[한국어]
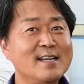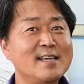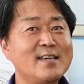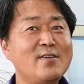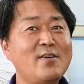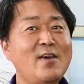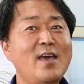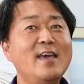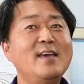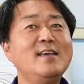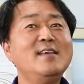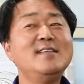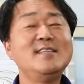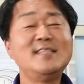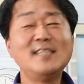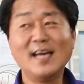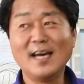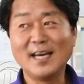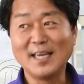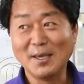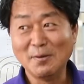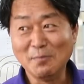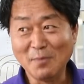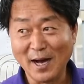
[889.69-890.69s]

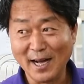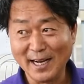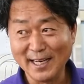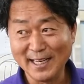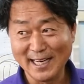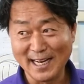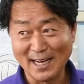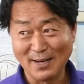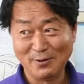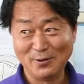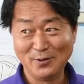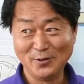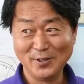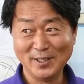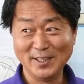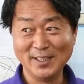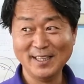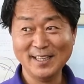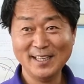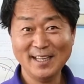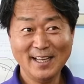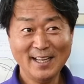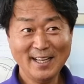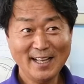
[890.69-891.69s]
굉장히 많이
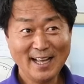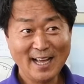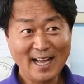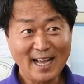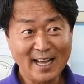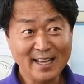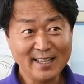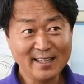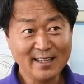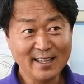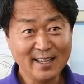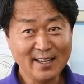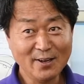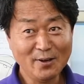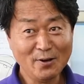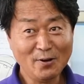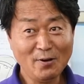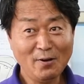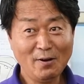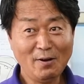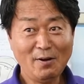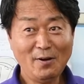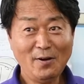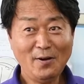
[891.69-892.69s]
나오는
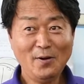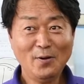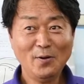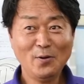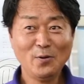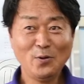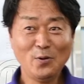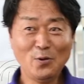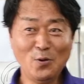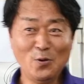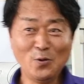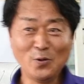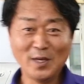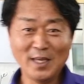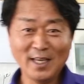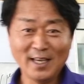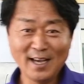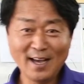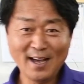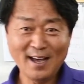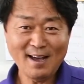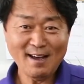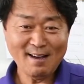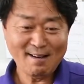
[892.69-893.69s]
아이예요.
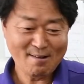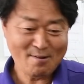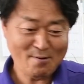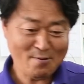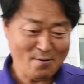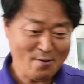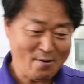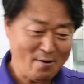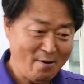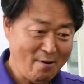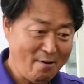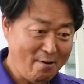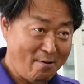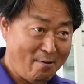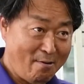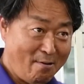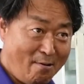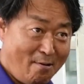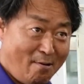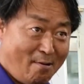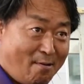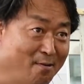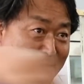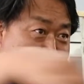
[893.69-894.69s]
용기가 커요.